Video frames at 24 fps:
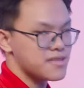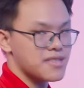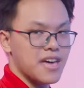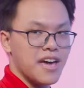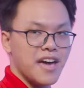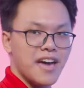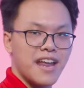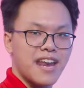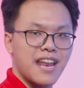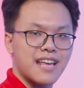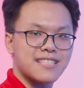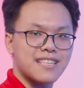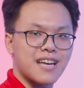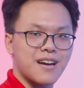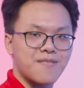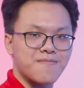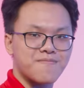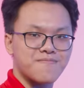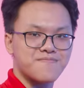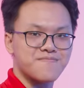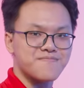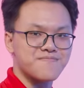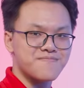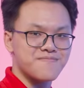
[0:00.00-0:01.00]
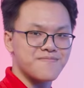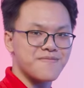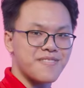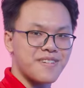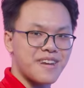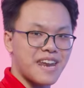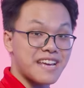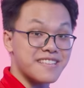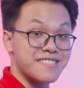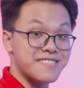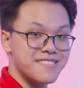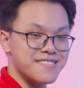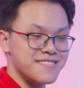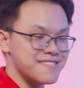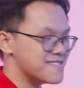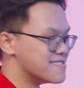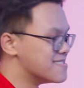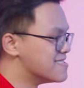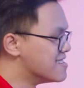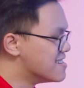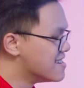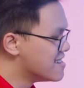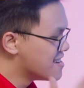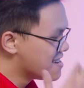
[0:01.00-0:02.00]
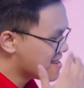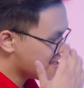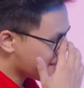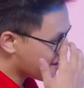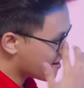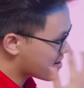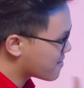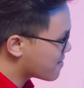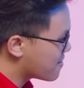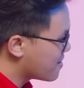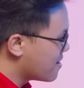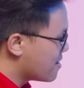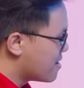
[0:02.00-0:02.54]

thế là xong nice xử đấy